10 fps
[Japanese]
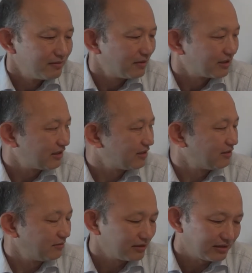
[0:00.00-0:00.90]
まあ、た
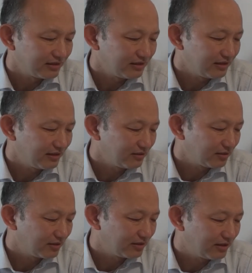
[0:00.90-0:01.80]
だ、私が
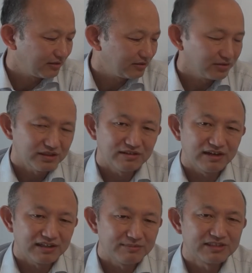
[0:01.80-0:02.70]
乗っってる時に
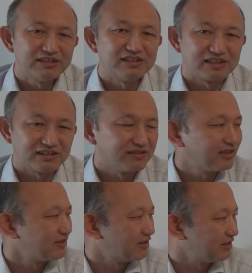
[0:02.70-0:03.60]
はありませんでしたけど
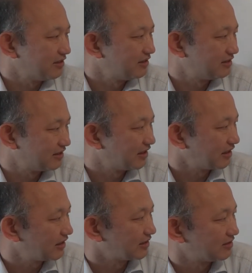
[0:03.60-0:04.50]
ね、それ一斉
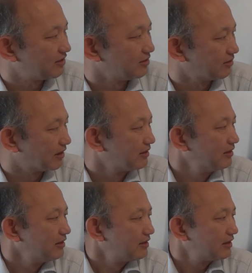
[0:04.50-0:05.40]
的活っていうのは。
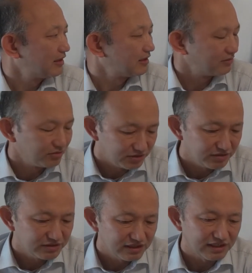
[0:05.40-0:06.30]
ただ、あの、抜き
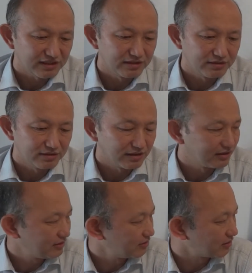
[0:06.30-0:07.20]
打ちでやってるっていう
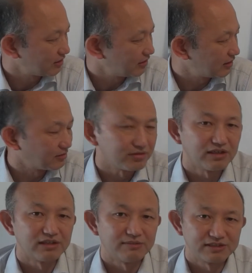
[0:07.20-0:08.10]
話を聞いたこと
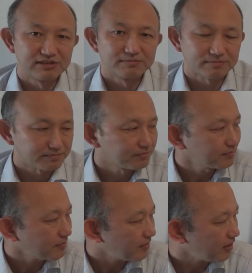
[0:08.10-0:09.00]
があります。
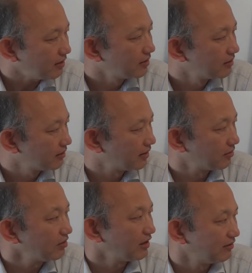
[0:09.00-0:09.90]
だから
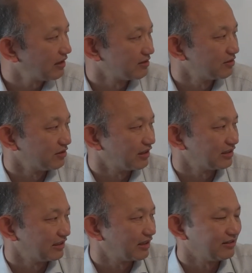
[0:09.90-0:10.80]
今回はそういうことな
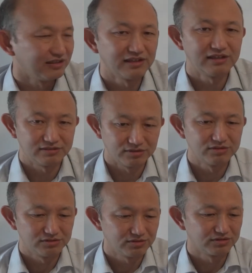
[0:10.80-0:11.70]
くて逆にね、あ
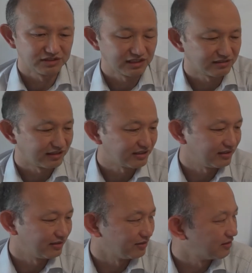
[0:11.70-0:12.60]
と、どうぞ来てくださいっ
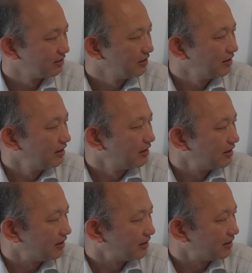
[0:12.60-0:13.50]
ていう、
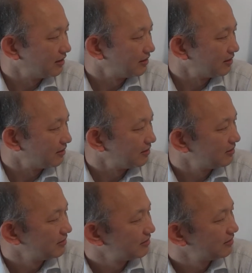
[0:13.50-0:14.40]

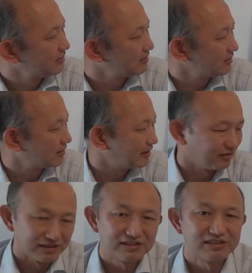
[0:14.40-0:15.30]
えー、態
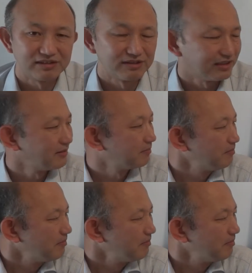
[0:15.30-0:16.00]
度ですね、チェコはね。